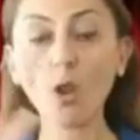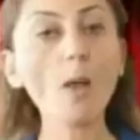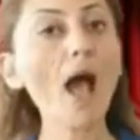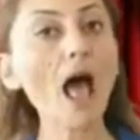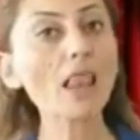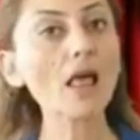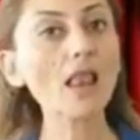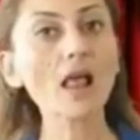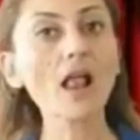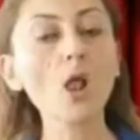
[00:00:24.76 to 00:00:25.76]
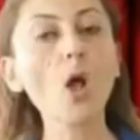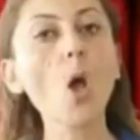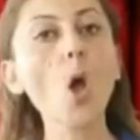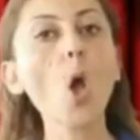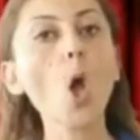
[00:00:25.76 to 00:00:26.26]
her
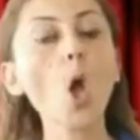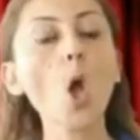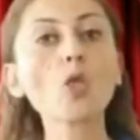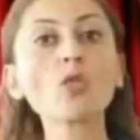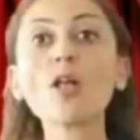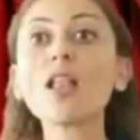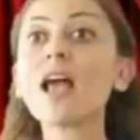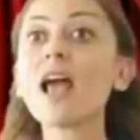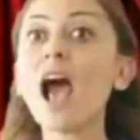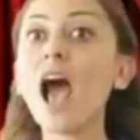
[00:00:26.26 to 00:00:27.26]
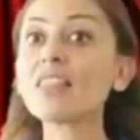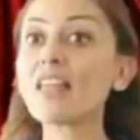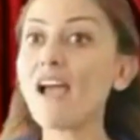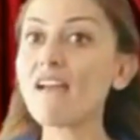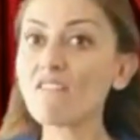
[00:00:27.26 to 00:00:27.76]
kategoride ödüle layık
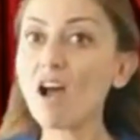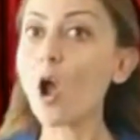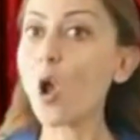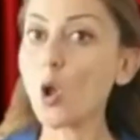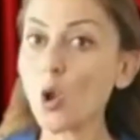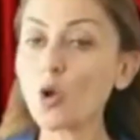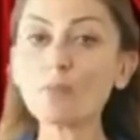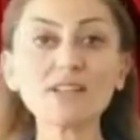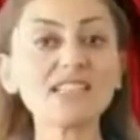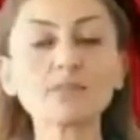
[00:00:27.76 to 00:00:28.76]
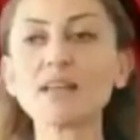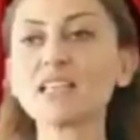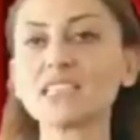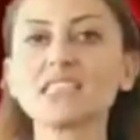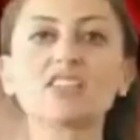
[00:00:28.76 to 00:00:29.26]
görülen kurum ya da hizmetler
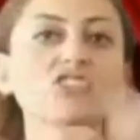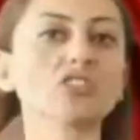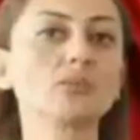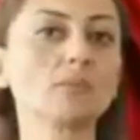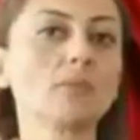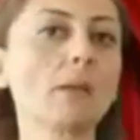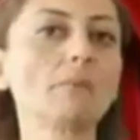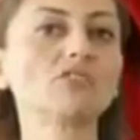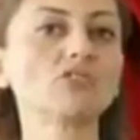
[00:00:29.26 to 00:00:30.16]
belirlenecektir